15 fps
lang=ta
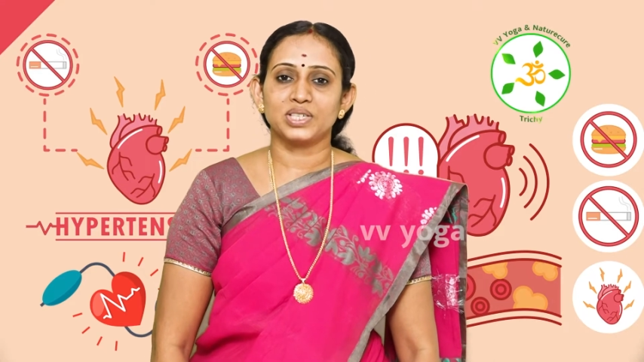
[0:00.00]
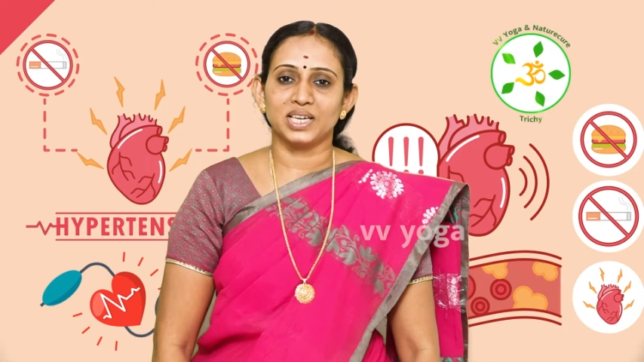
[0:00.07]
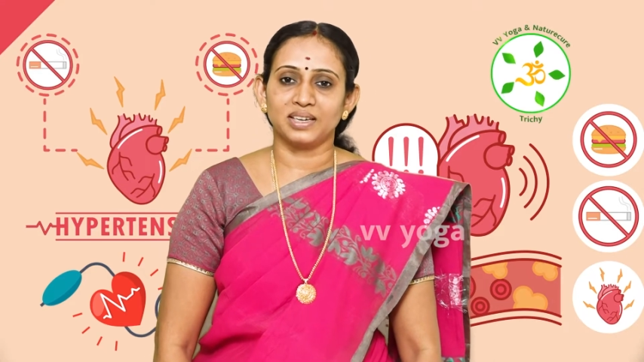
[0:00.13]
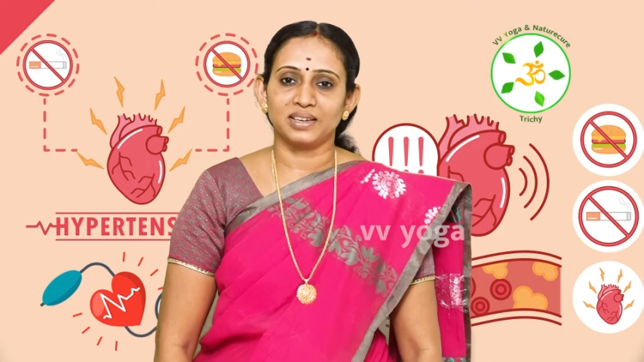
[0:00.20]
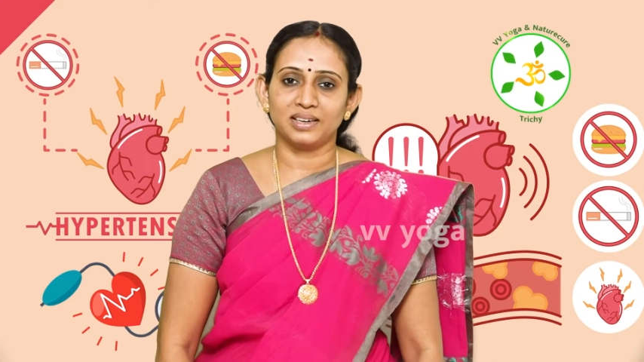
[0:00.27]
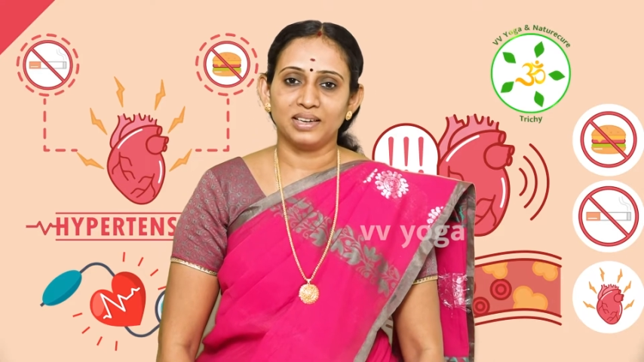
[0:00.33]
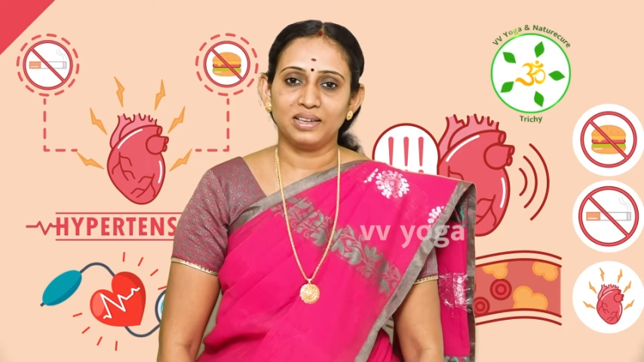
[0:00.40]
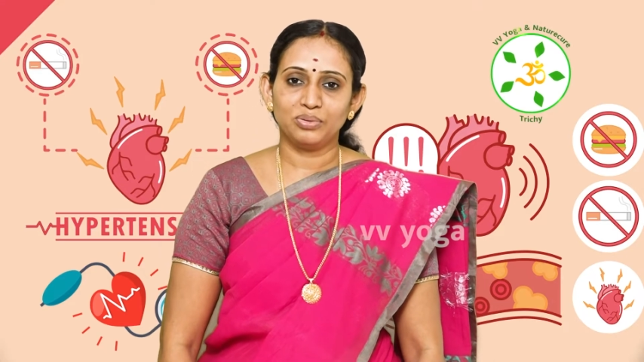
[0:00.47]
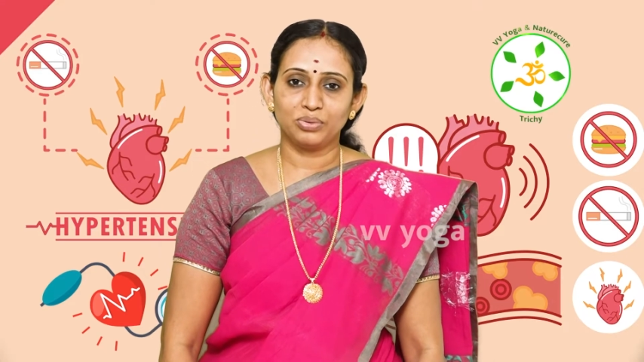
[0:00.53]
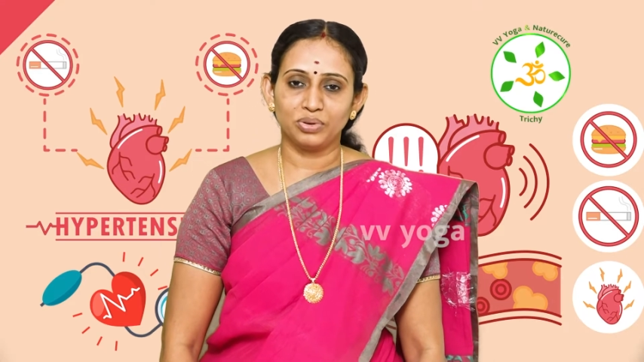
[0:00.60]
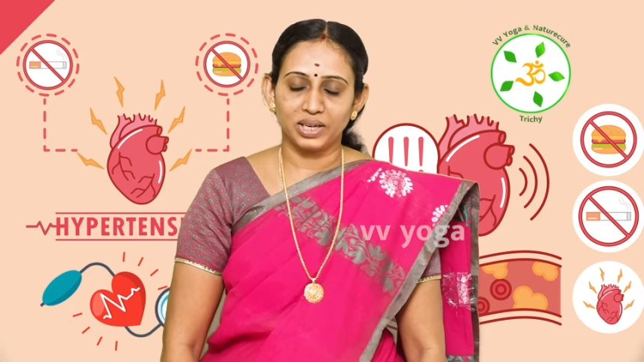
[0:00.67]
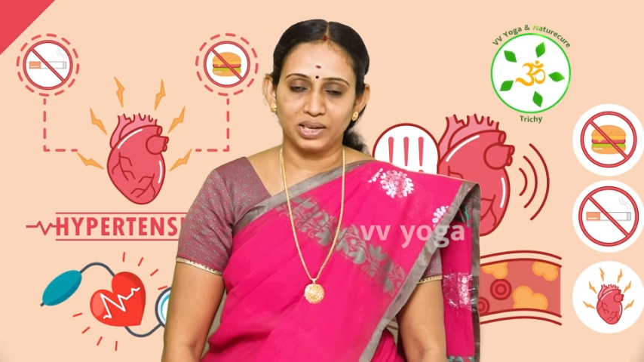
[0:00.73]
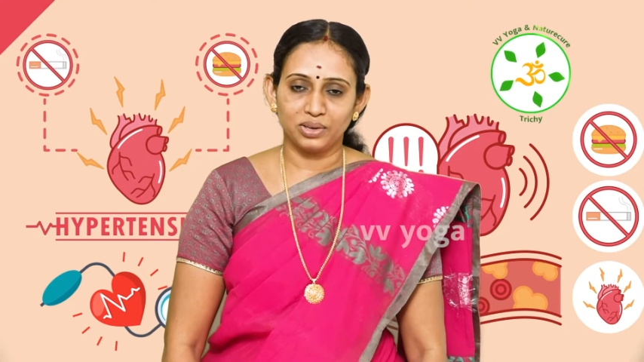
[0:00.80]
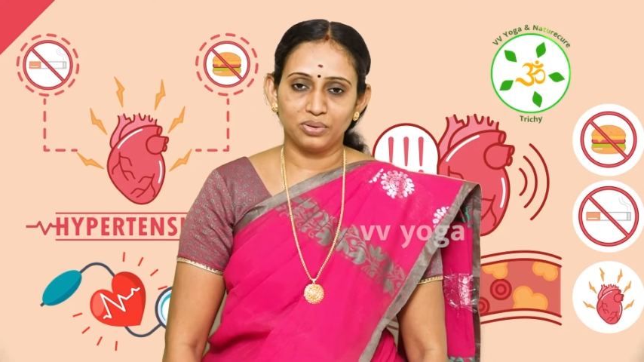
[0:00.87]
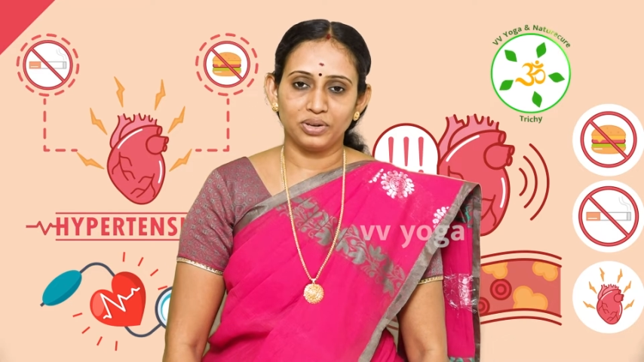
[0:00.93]
சேனலில்
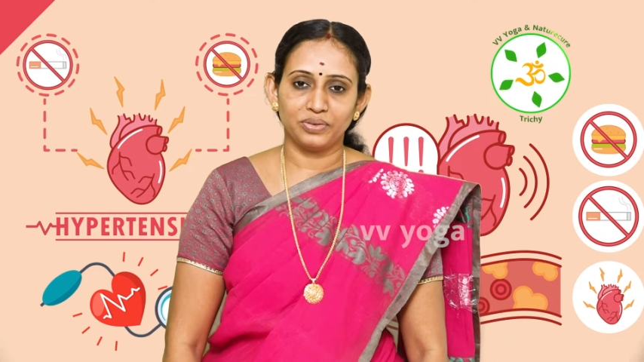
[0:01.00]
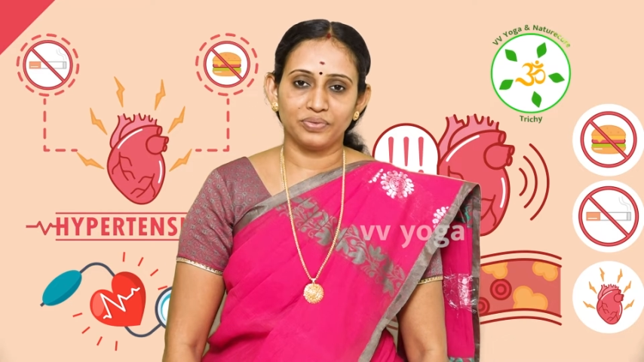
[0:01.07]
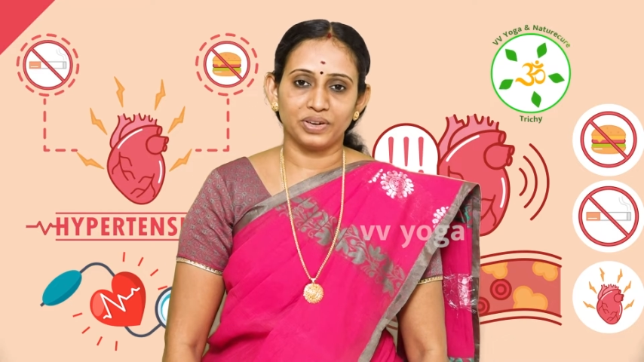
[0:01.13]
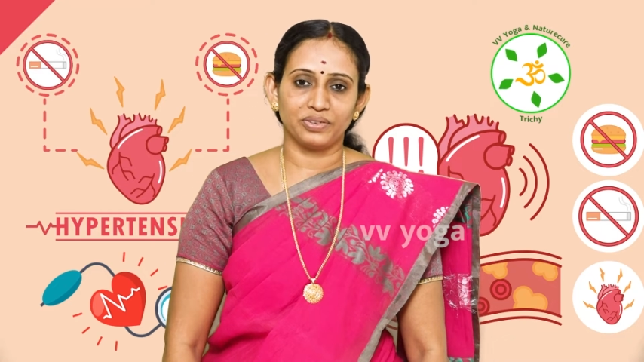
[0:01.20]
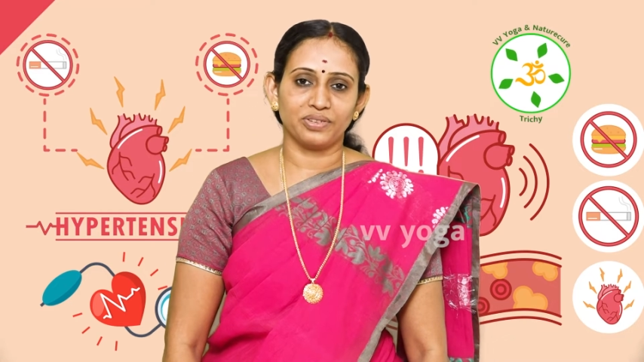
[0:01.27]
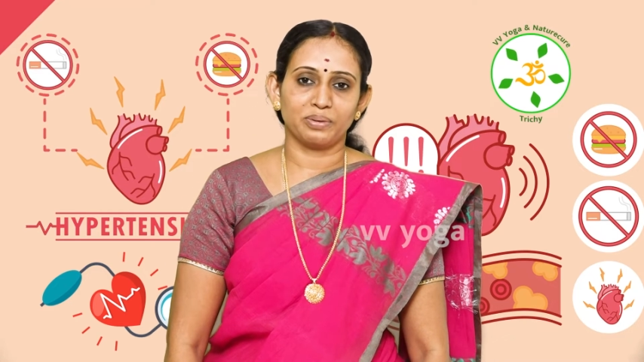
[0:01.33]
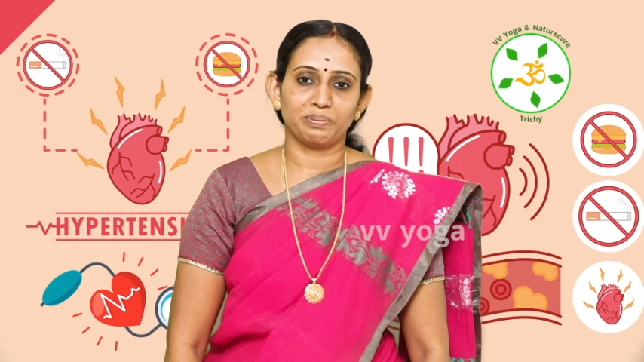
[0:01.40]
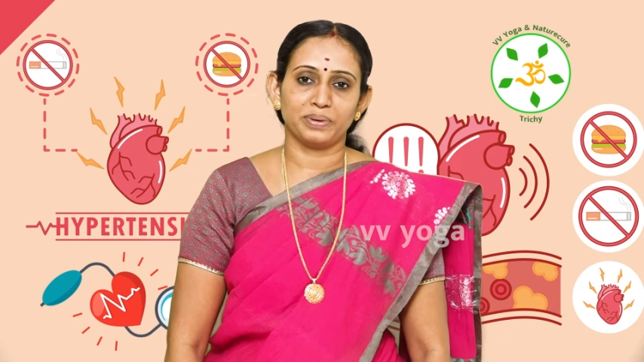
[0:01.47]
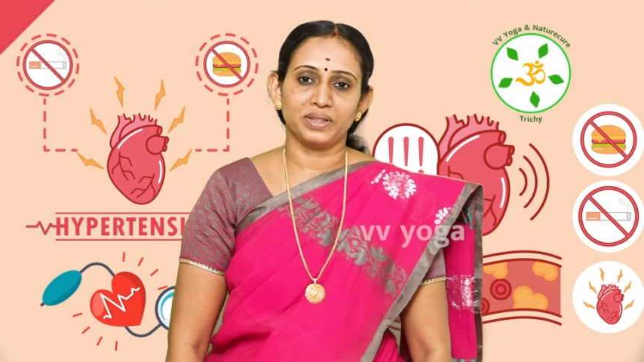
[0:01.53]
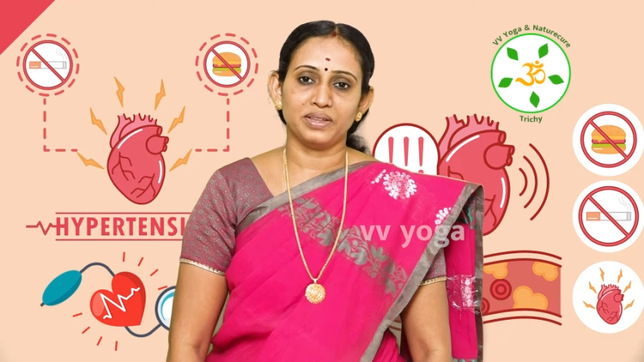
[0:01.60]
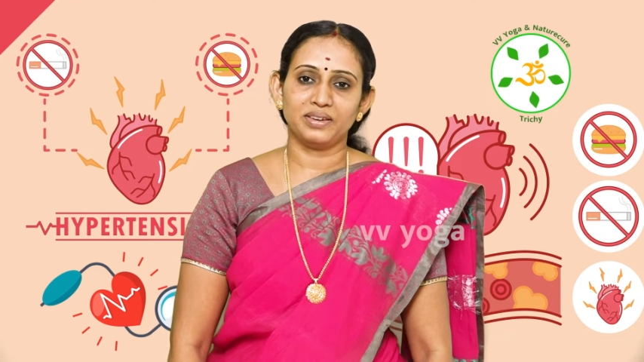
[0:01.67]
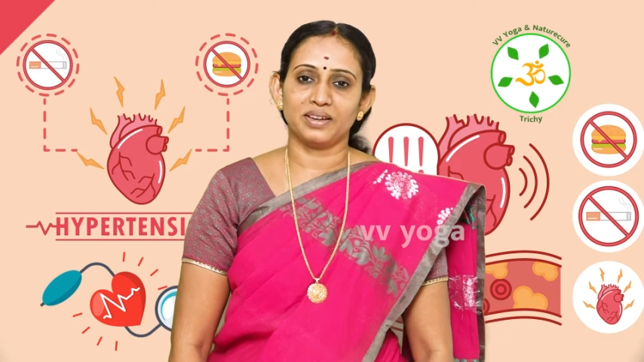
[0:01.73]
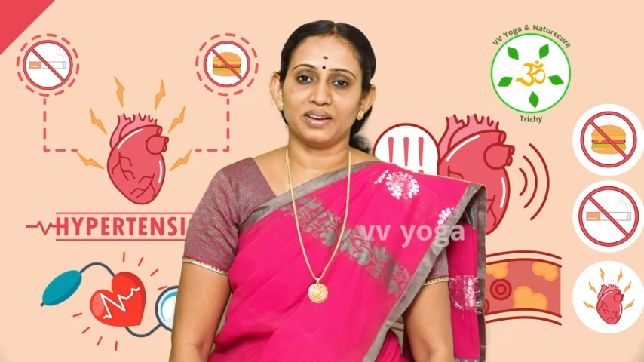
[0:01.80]
உங்கள் எல்லோரையும் வரவேற்பது